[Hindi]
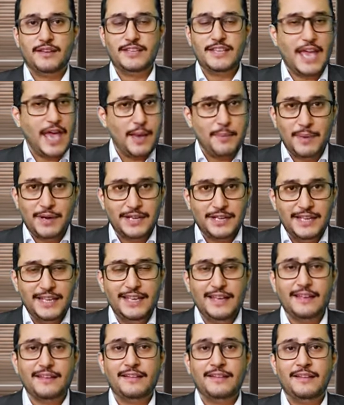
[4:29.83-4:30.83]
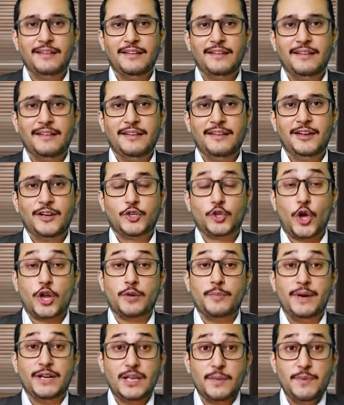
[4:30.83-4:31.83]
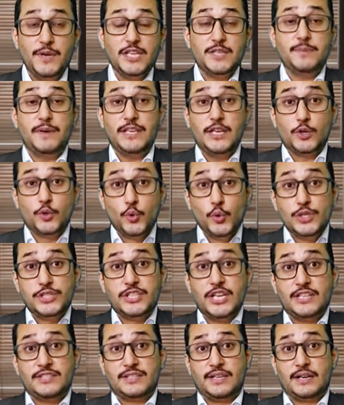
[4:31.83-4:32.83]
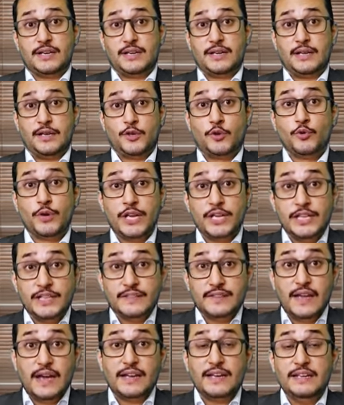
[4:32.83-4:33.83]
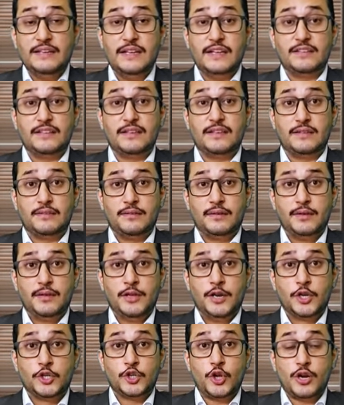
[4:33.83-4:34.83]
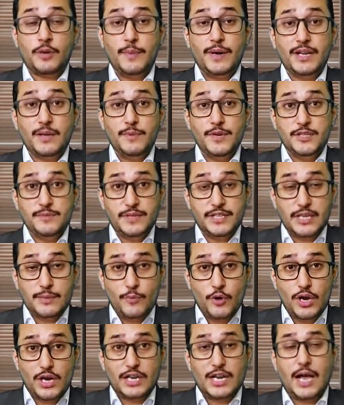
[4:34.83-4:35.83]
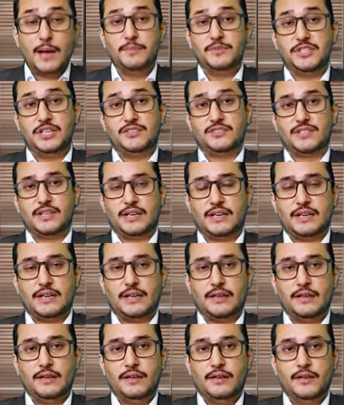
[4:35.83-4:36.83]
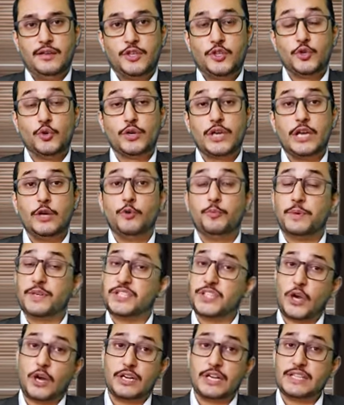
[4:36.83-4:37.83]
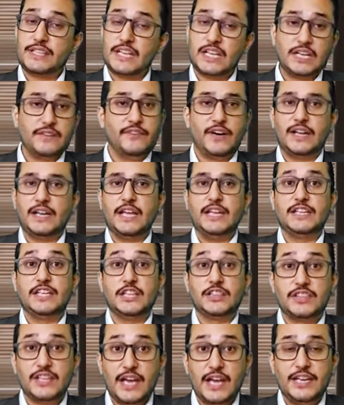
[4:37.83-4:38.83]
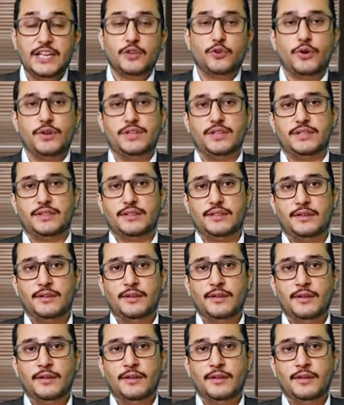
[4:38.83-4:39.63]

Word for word: ये अहमक नहीं है टूर्नामेंट के बीच में ये रूल चेंज कर रहे हैं क्योंकि इनकी तैयारी नहीं थी टूर्नामेंट के बीच में टीमों का नाम चेंज कर रहे हैं क्योंकि ऊपर से ऑर्डर था करवाना है इनकी तैयारी कोई नहीं थी